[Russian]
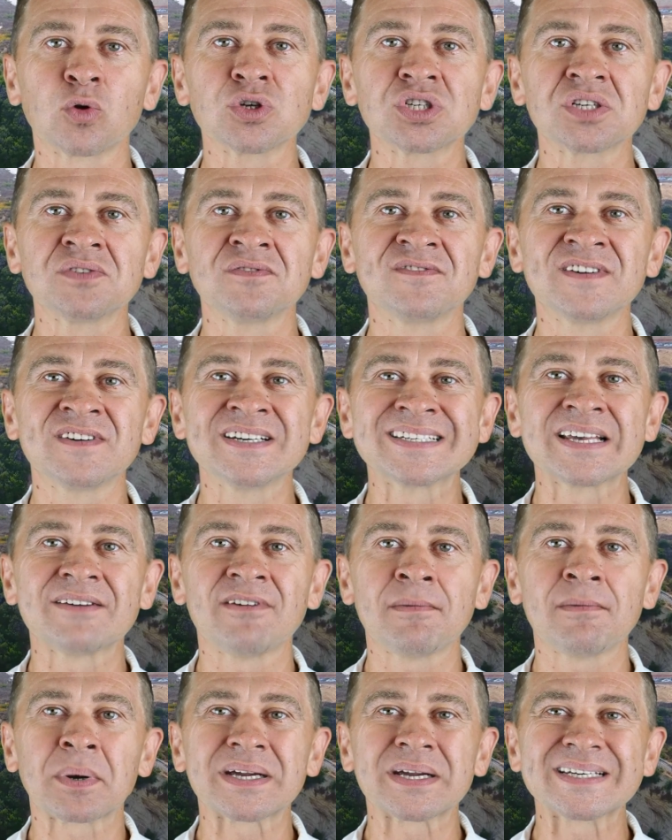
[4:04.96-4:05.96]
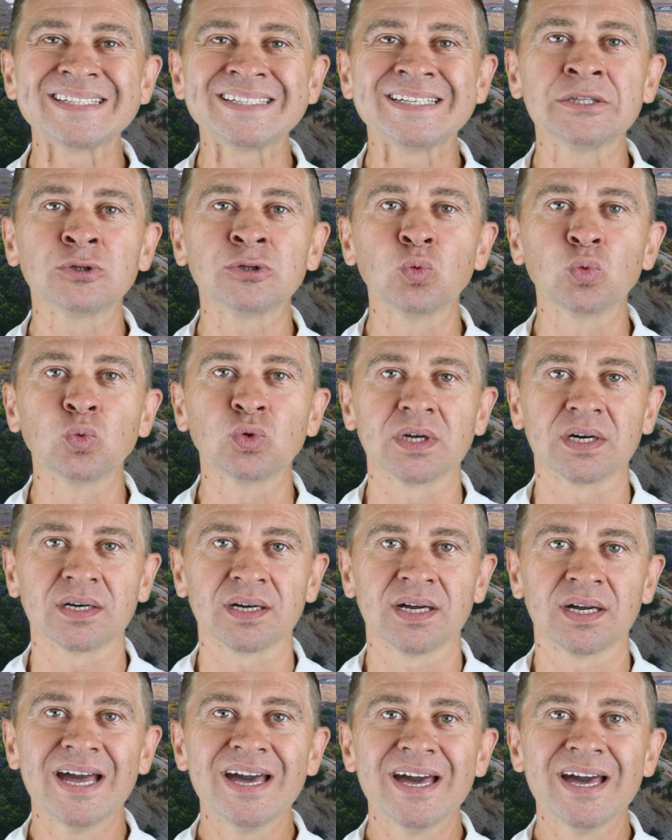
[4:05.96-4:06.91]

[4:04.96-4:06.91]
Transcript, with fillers: дороже вызова проституток,